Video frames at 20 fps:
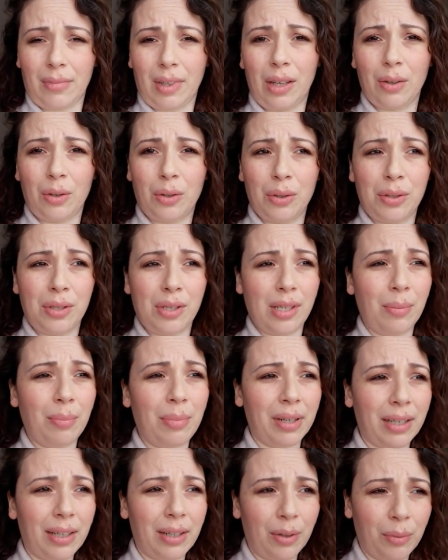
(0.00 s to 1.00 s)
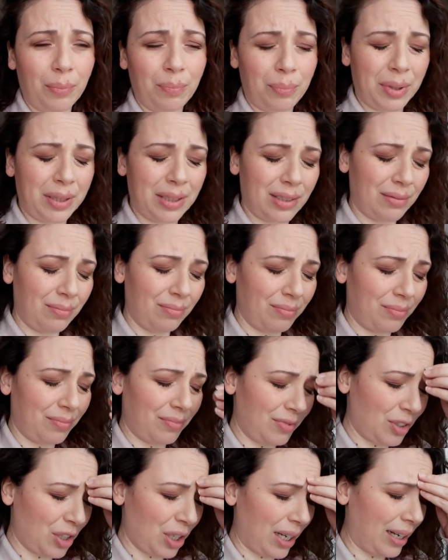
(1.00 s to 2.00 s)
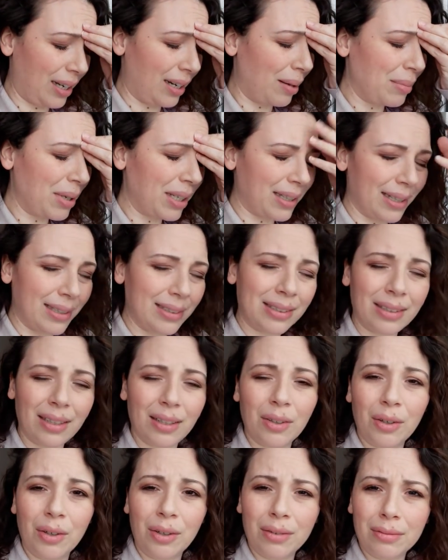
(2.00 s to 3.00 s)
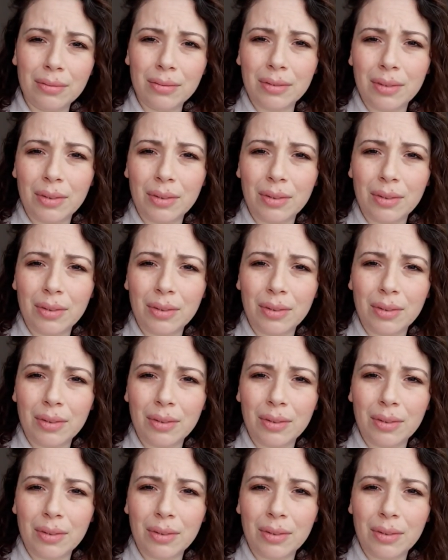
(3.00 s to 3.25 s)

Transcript: eh, così perché cioè, nella mia testa no